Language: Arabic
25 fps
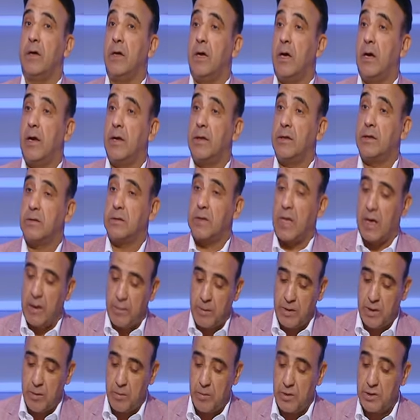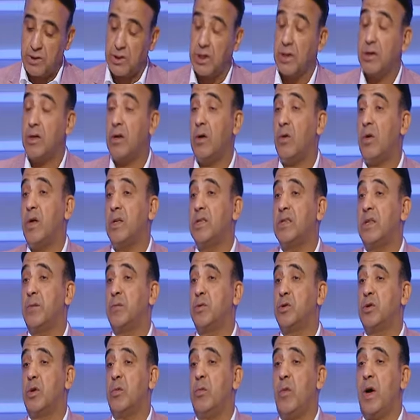آه، طالما ضميت شناوه انت
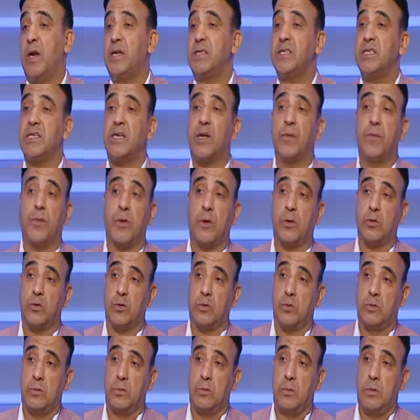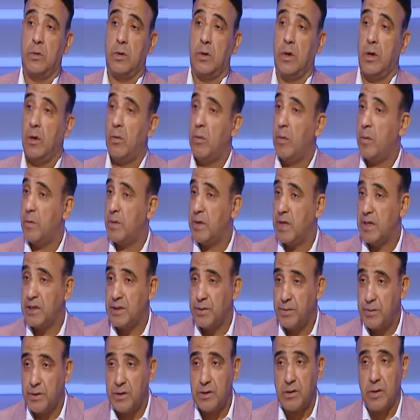بتضمه على اساس خبراته لو ما
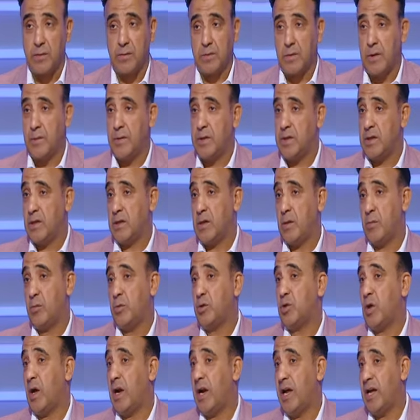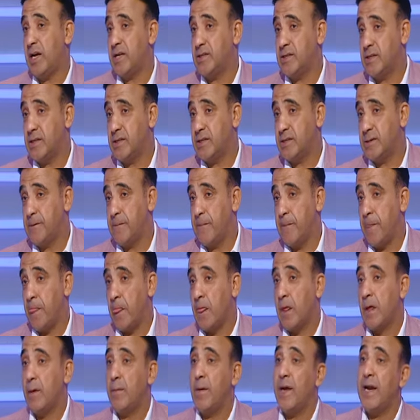بداتش بيه طب طب انت ضميته على اي اساس؟
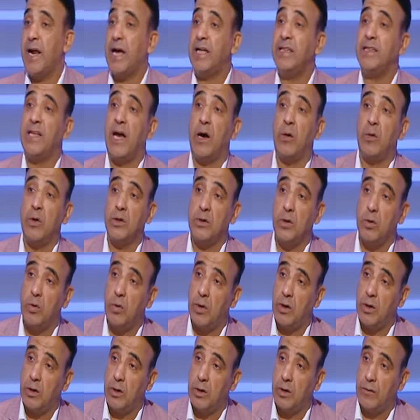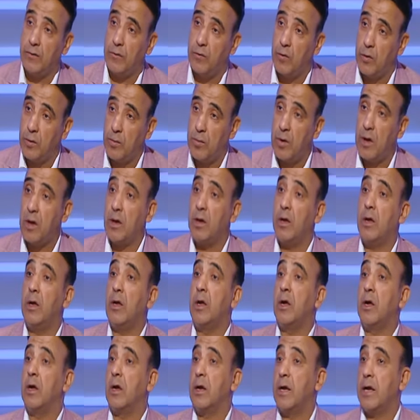يبقى انا عندي عواد هو ليه
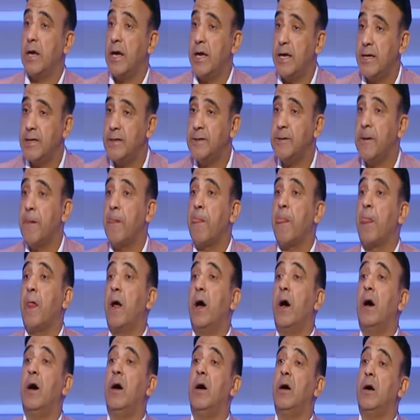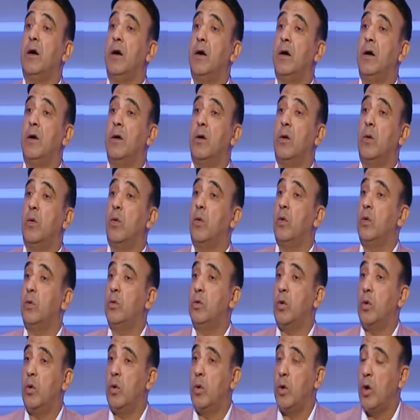كريدت يعني ليه رصيد عند المنتخب آه, آه.
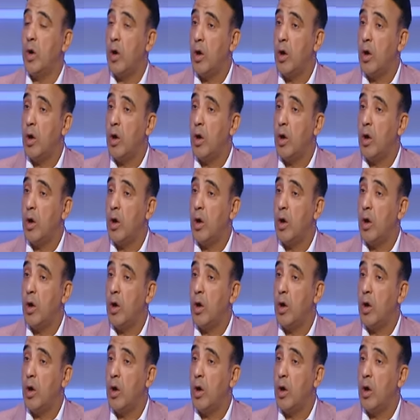الوطني اه